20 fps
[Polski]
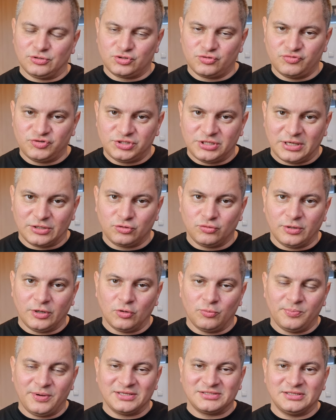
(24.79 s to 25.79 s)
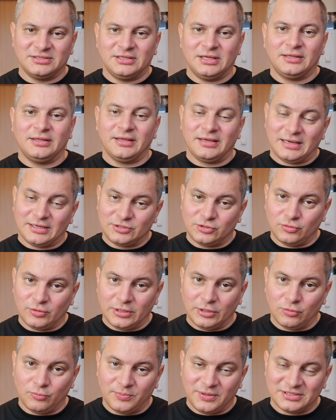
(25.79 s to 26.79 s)
oczywiście aktualną bazę danych,
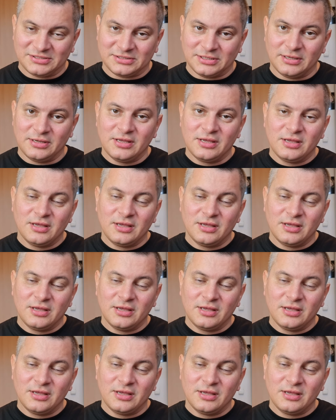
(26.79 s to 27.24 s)
aktualną bazę